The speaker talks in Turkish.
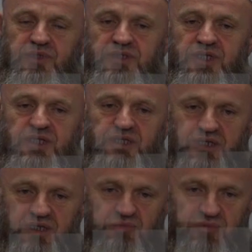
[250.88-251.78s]

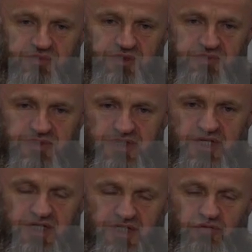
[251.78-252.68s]
zaten Rabbimiz bizi
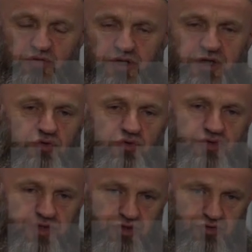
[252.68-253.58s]
hedef olarak
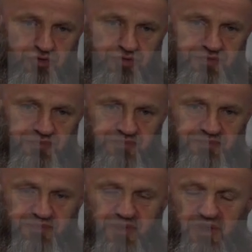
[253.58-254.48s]
gösteriyor.
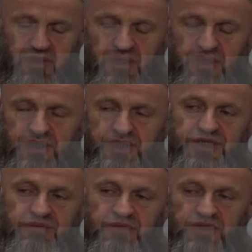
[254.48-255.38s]

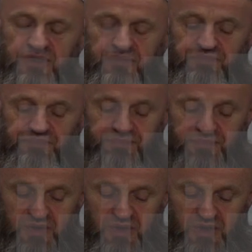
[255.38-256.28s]
Şimdi
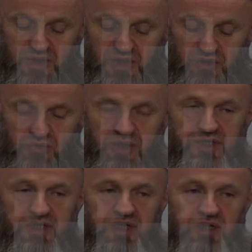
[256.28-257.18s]

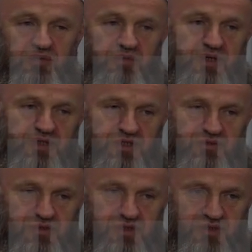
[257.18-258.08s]
Kur'an-ı Kerim'e
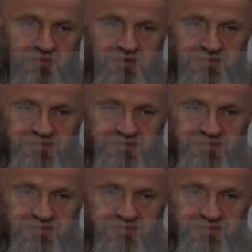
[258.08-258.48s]
baktığımız zaman